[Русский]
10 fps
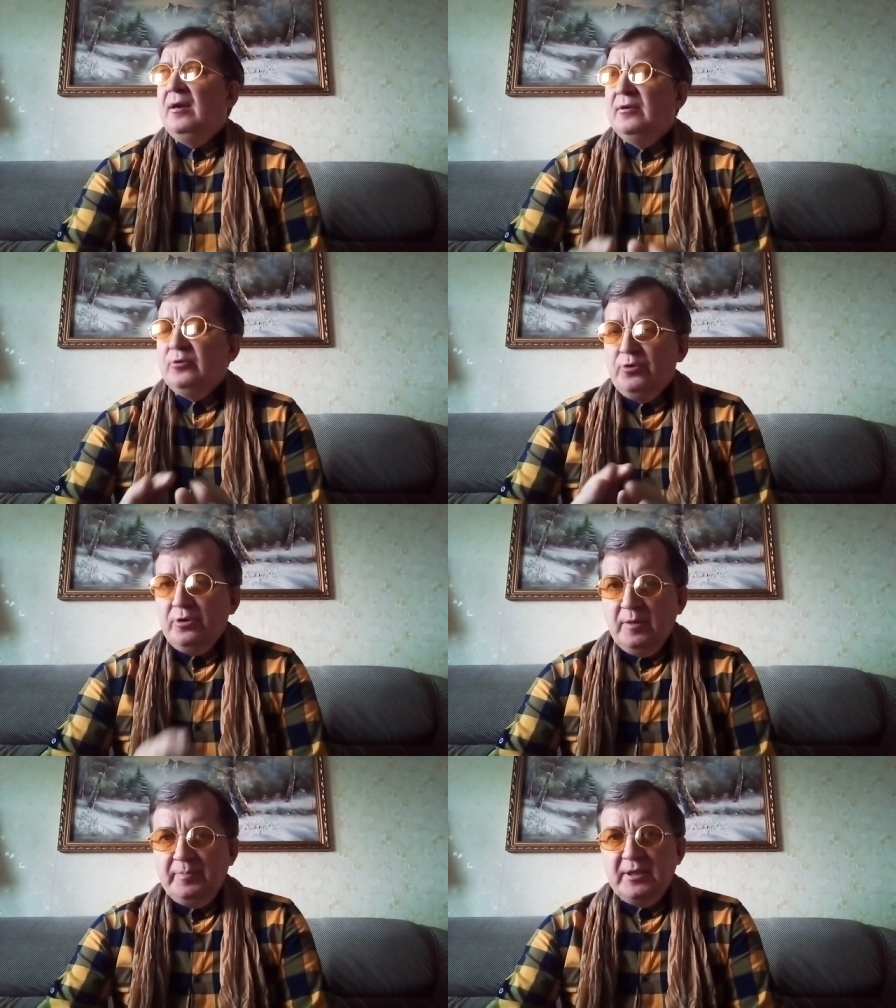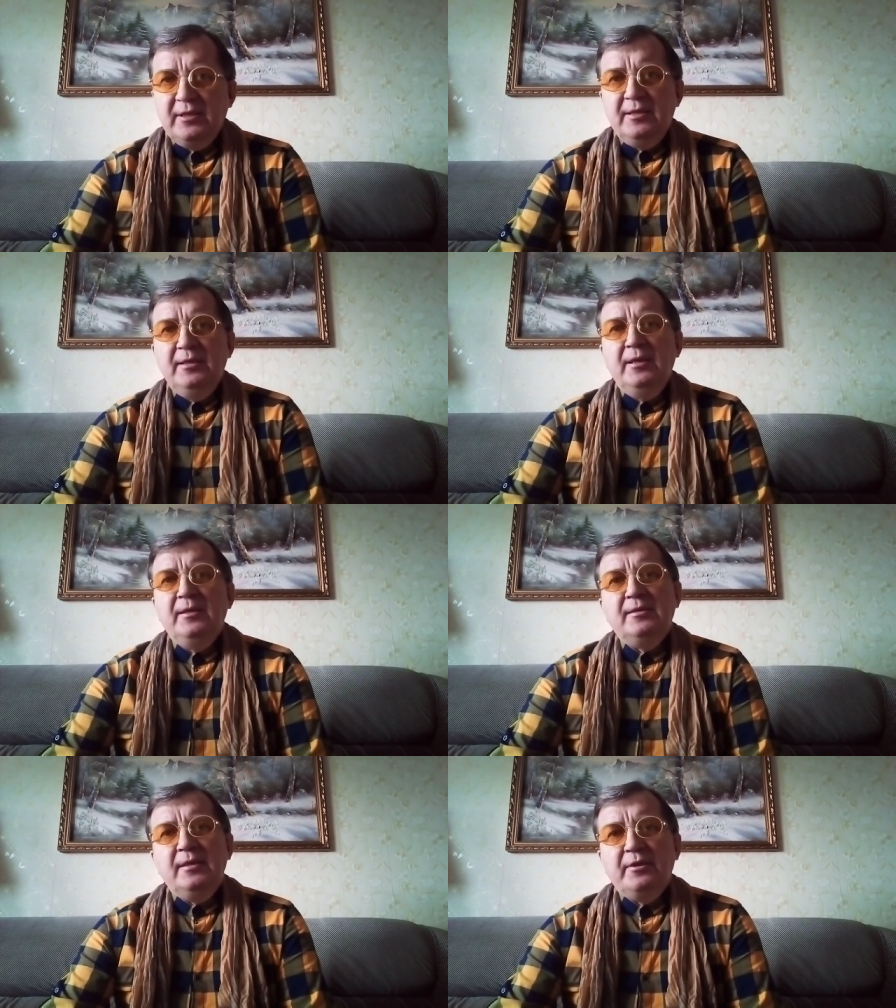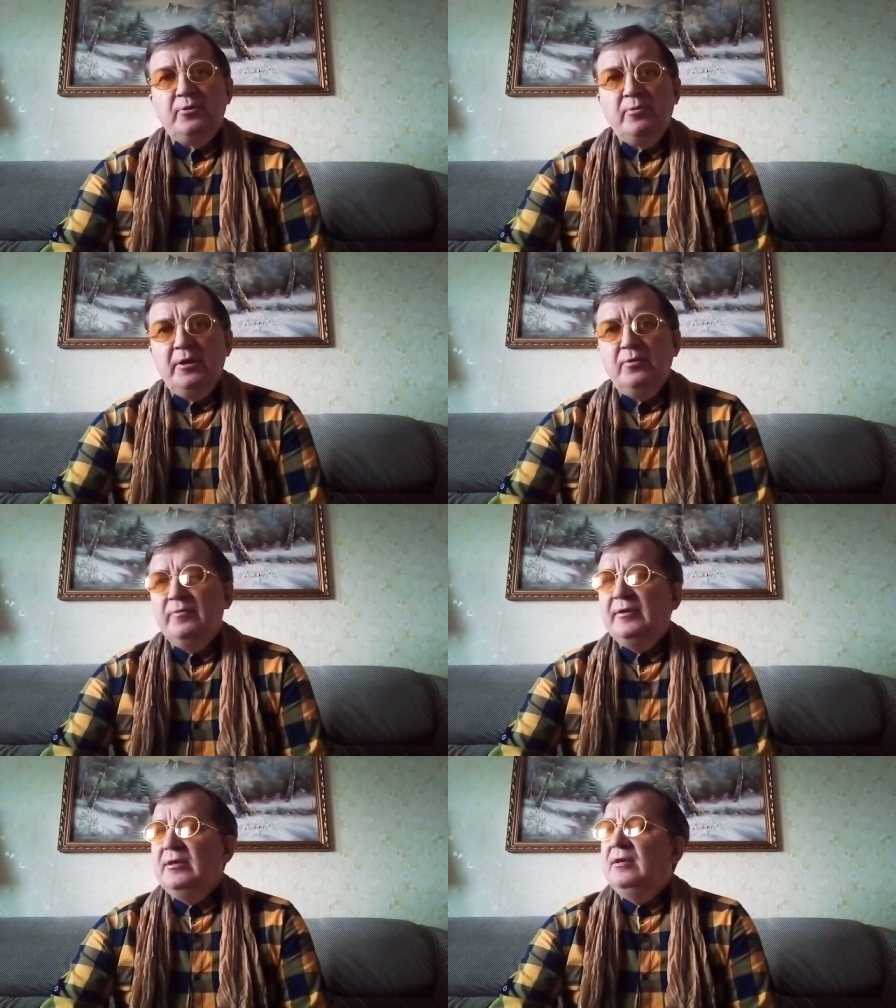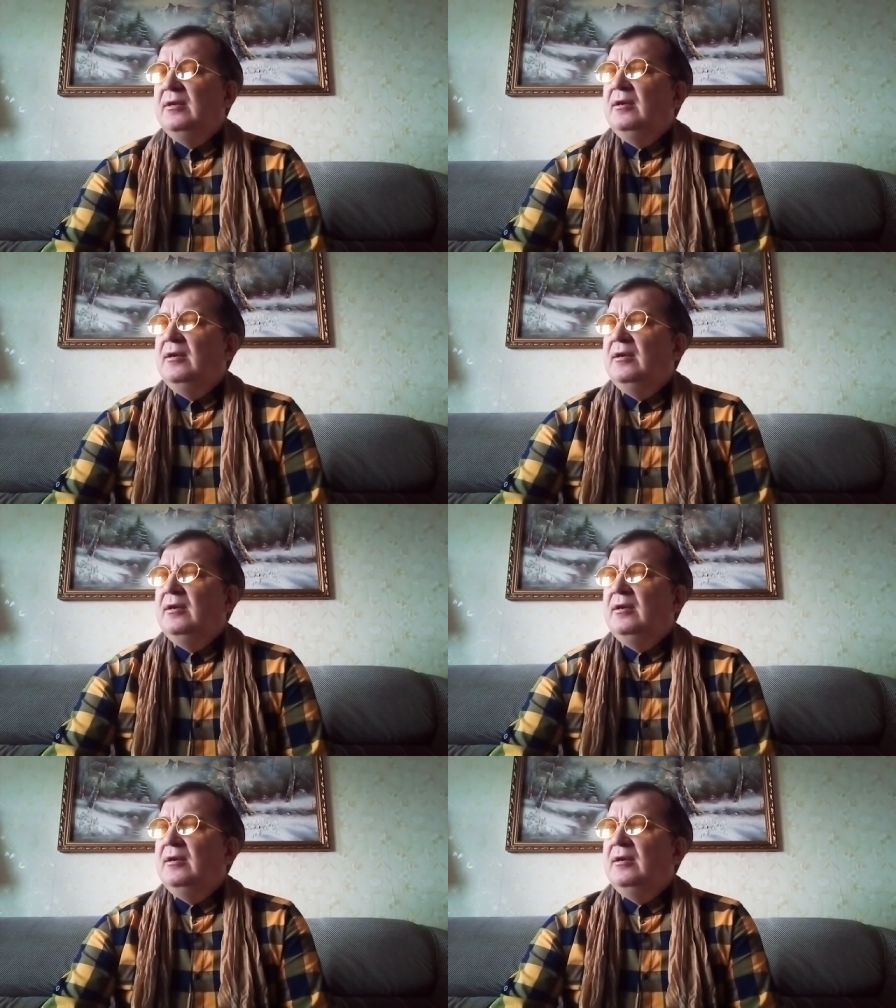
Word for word: с учетом присоединения территорий новых,